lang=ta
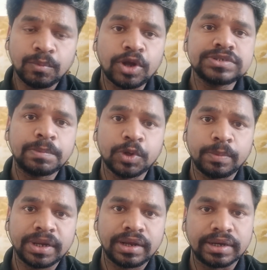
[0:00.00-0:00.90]
வாட்ஸ்அப்
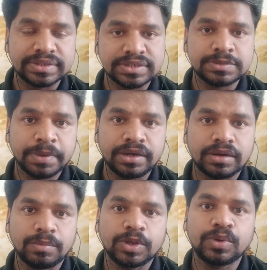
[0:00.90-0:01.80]
குரூப்பில் நாங்கள் டிஸ்கஸ் பண்ணிட்டு
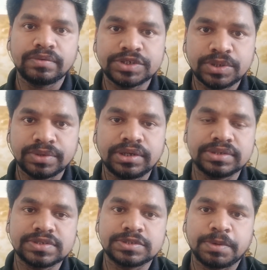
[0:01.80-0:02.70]
இருக்கும்போது ஒரு விஷயம் வந்து
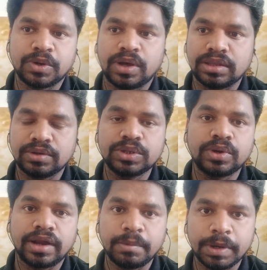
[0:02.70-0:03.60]
டிஸ்கஸ் பண்ணோம் அதில் வந்து
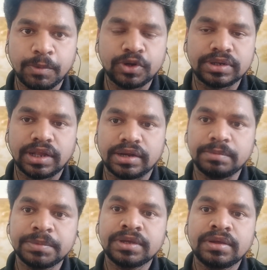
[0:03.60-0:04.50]
ஒரு நண்பர் போட்டிருந்தார்
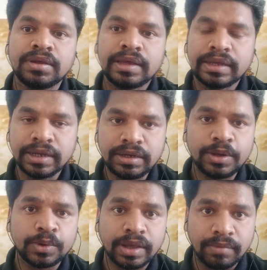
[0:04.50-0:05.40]
ஹிட்லருடைய